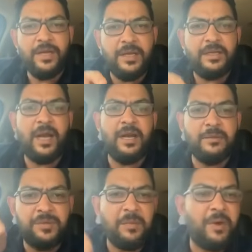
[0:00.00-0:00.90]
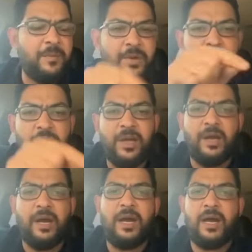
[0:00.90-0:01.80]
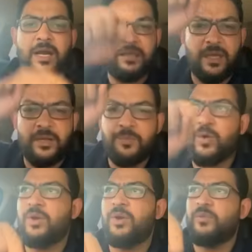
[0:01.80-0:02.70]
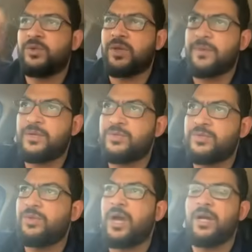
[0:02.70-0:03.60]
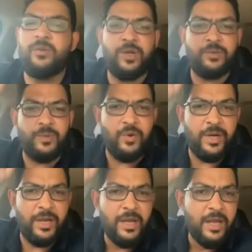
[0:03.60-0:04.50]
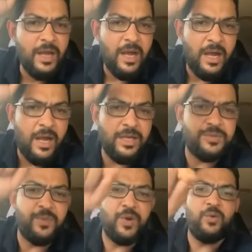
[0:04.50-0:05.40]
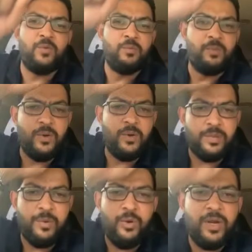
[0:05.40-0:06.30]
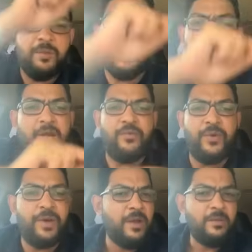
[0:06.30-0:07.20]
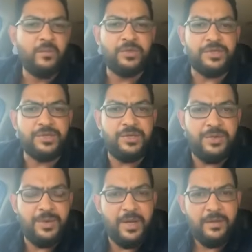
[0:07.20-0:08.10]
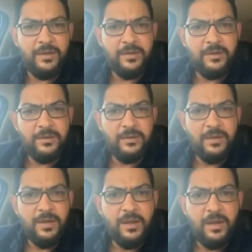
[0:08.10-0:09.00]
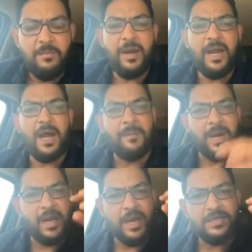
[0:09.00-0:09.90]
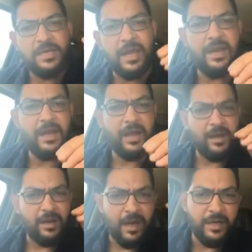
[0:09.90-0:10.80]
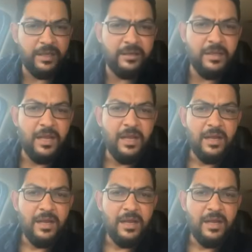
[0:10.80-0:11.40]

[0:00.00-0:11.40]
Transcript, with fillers: وانت تعلم تماما انه ده القاحات يتبع للمؤتمر السوداني ويتبع لحزب الامه ويتبع لما بعرف وين منتظر شنو يعني ما العمل العسكري على الارض